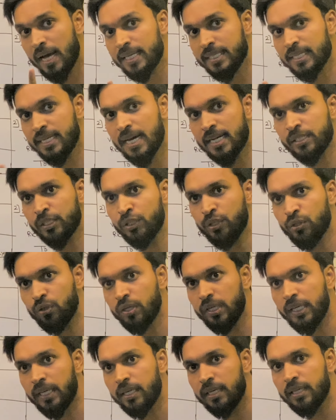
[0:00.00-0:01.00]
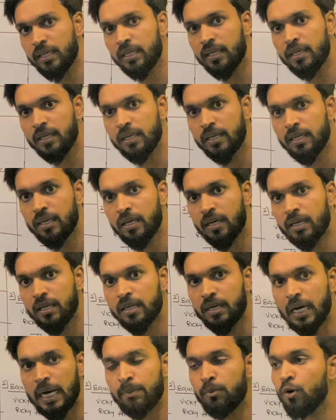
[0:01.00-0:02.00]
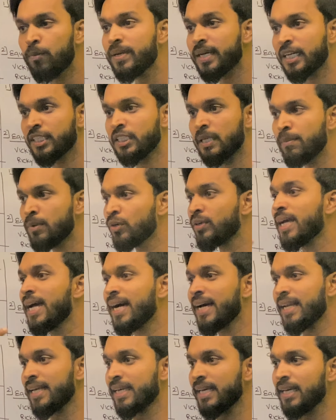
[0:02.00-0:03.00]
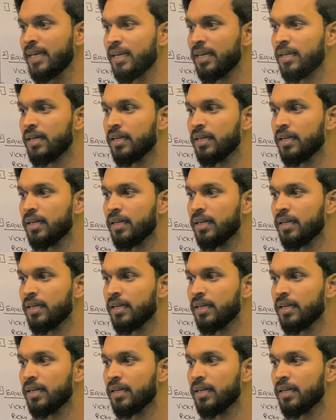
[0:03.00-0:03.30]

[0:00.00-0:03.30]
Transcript: ध्यान से यहां से स्टोरी अब वो भी कस्टमर को क्या करेगी